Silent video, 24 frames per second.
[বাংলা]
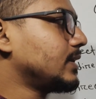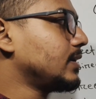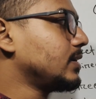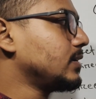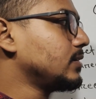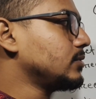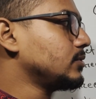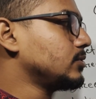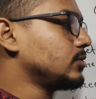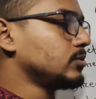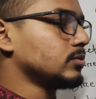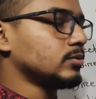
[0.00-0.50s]
দ্য
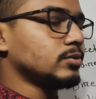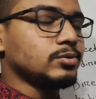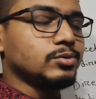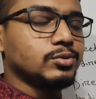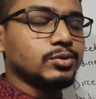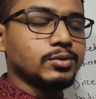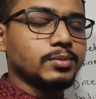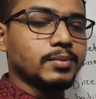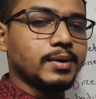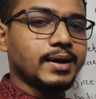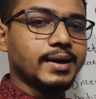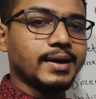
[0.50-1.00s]

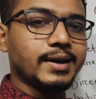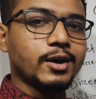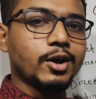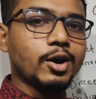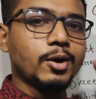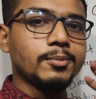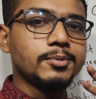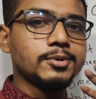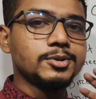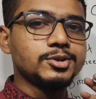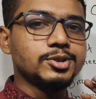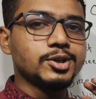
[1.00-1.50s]
তোমাকে
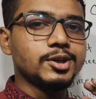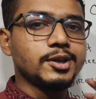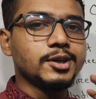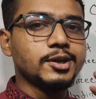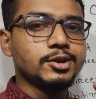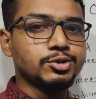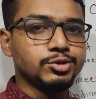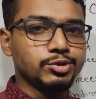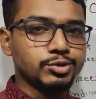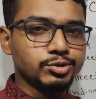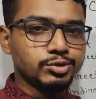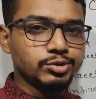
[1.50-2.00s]
অবশ্যই কি
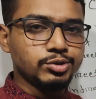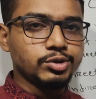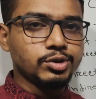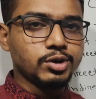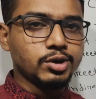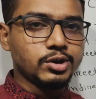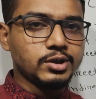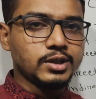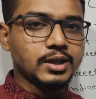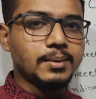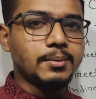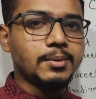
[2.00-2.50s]
সত্য
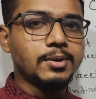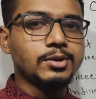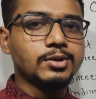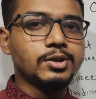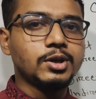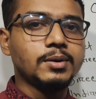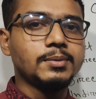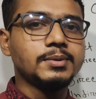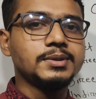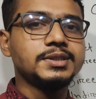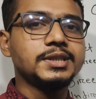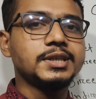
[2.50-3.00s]
কথা বলতে
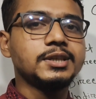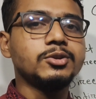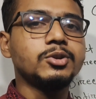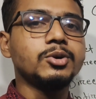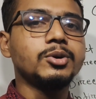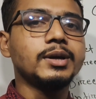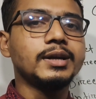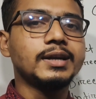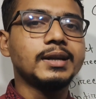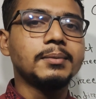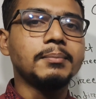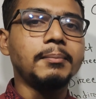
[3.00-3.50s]
হবে যেহেতু
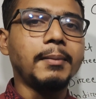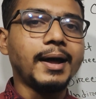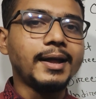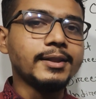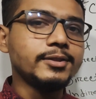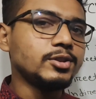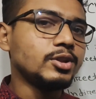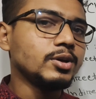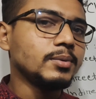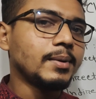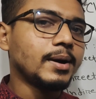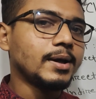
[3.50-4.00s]
এটা
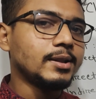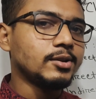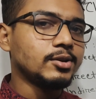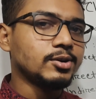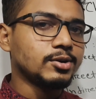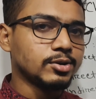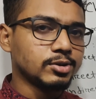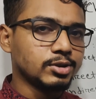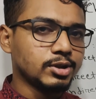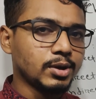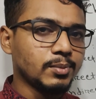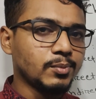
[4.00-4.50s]

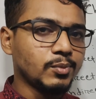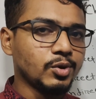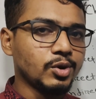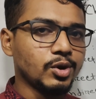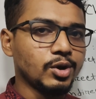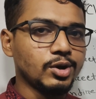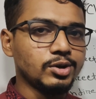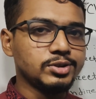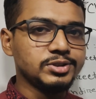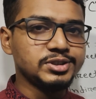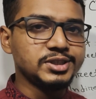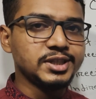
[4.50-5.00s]

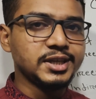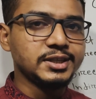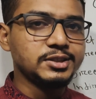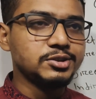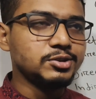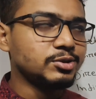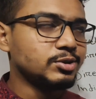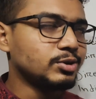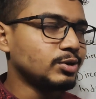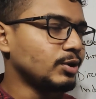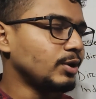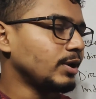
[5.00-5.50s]
বাধ্যবাধকতামূলক সেই
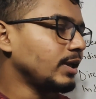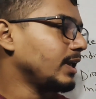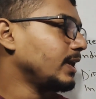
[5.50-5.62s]
জন্য